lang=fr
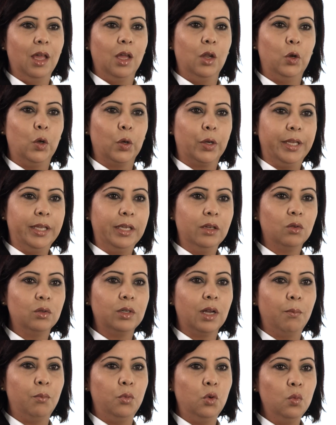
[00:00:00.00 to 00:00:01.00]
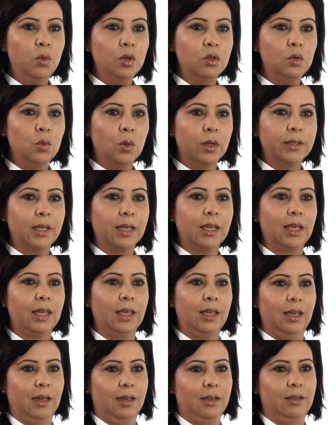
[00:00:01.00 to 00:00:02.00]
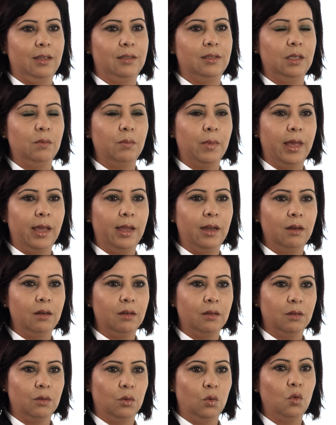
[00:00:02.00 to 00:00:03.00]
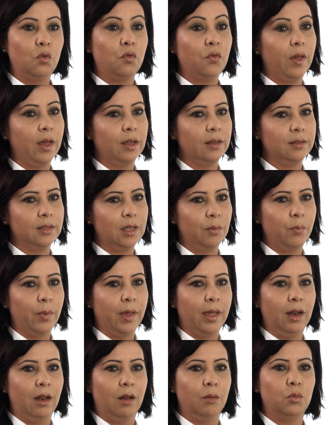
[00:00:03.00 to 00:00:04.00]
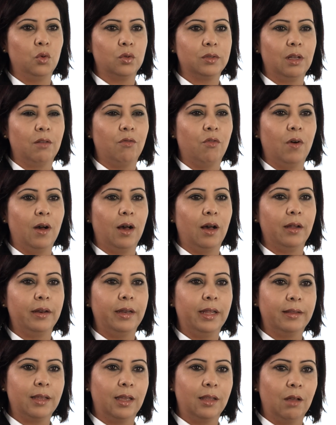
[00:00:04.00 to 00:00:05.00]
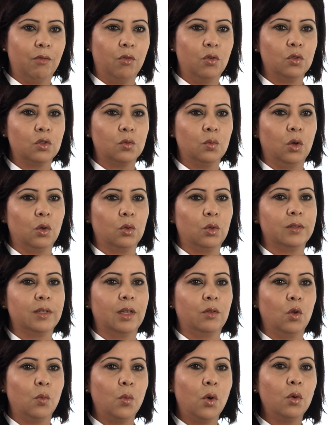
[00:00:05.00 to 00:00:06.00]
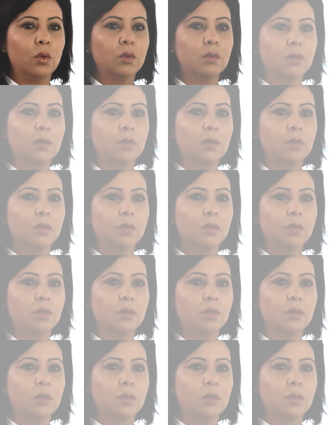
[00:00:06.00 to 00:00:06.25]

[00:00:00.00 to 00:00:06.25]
Le client n'a plus besoin d'écrire des emails ou faire des appels pour savoir l'état d'avancement de sa demande.